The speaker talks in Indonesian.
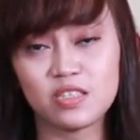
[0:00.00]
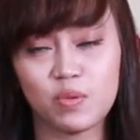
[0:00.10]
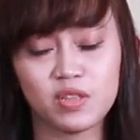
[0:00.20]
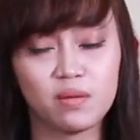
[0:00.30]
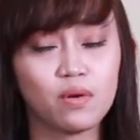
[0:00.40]

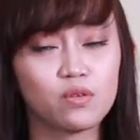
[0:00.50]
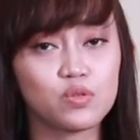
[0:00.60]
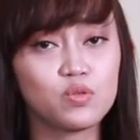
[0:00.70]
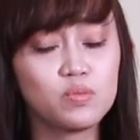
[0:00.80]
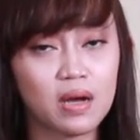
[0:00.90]
seperti
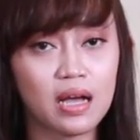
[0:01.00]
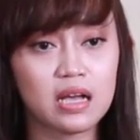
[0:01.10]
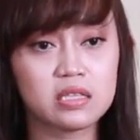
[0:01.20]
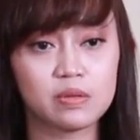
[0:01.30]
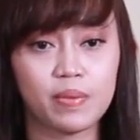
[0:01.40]
mengurus
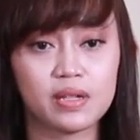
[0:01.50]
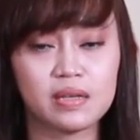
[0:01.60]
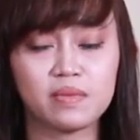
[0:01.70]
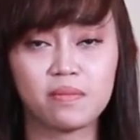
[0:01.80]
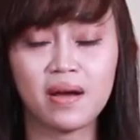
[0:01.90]
rumah,
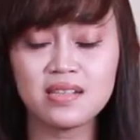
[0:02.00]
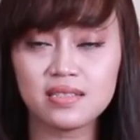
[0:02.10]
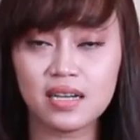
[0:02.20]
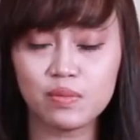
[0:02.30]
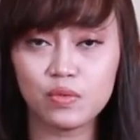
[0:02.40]
seperti
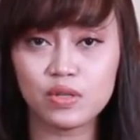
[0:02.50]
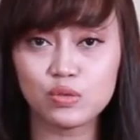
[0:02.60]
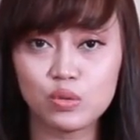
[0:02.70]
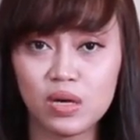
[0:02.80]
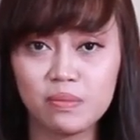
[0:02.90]
memasak buat
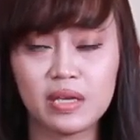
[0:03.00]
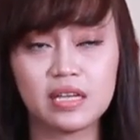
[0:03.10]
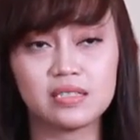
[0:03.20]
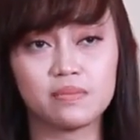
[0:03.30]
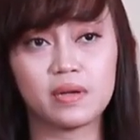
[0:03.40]

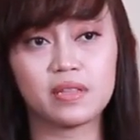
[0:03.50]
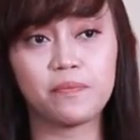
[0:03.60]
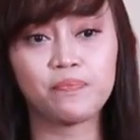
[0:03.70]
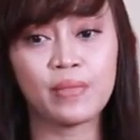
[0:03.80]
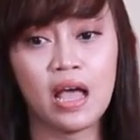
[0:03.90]
suami,
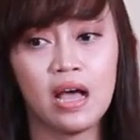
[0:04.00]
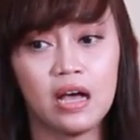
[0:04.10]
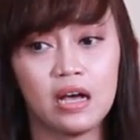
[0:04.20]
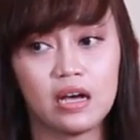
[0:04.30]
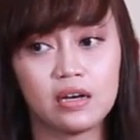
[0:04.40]
seperti
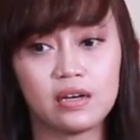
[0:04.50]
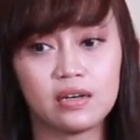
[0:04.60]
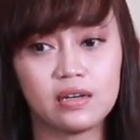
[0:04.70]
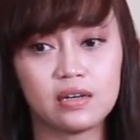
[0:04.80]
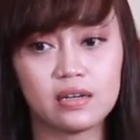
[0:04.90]

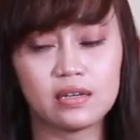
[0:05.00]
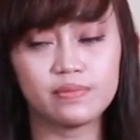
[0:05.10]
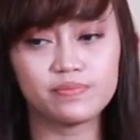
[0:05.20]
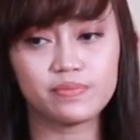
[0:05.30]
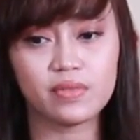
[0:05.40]

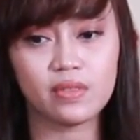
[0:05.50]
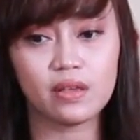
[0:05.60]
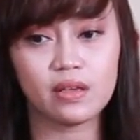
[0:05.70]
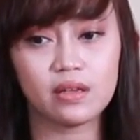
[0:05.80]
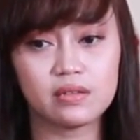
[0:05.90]
uh,
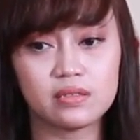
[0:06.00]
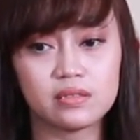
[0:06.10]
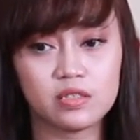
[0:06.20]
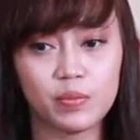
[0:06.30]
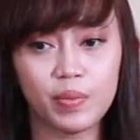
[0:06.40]

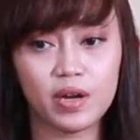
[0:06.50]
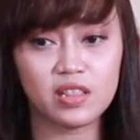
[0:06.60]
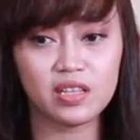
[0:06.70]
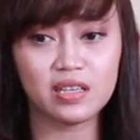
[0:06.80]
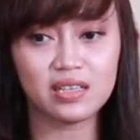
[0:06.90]

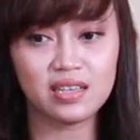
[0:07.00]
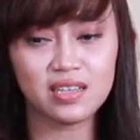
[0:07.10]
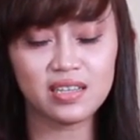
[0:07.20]
seperti